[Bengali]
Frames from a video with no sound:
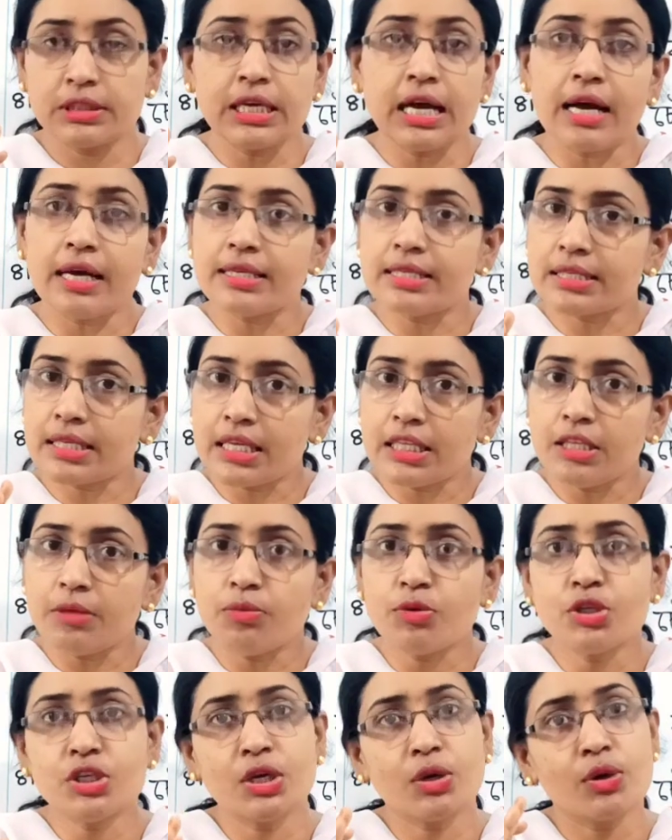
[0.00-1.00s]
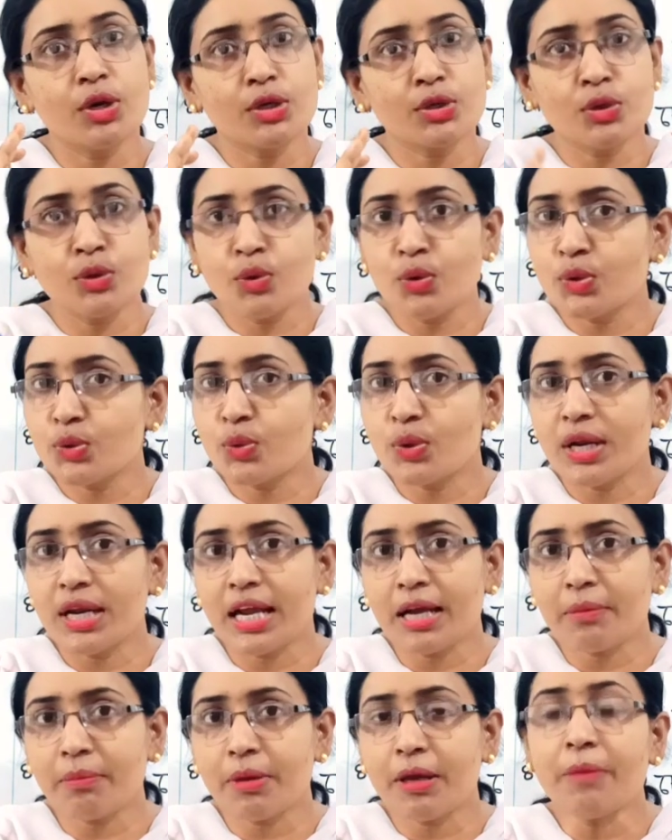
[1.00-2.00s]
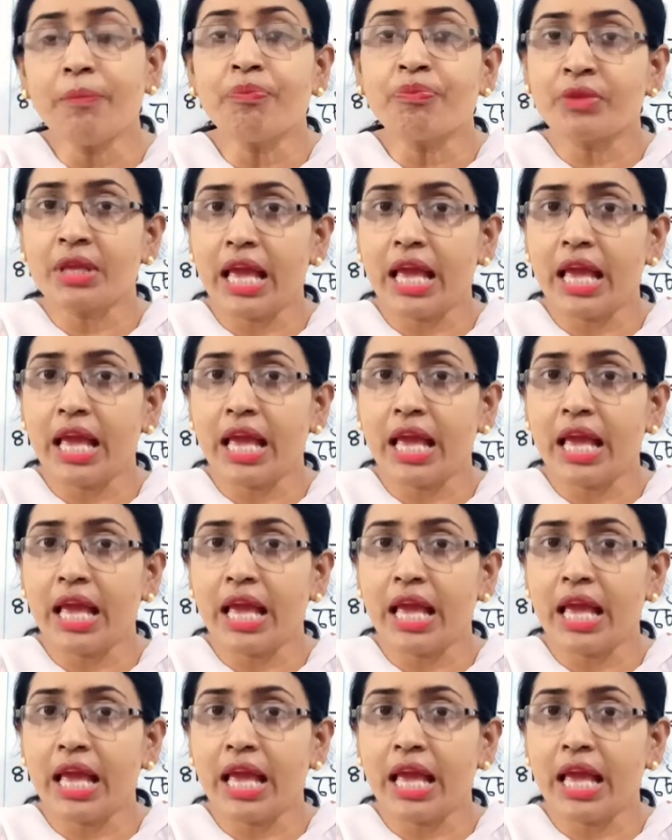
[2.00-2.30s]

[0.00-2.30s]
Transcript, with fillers: যা আজকে দিব সেগুলো একটু নোট করে রাখবে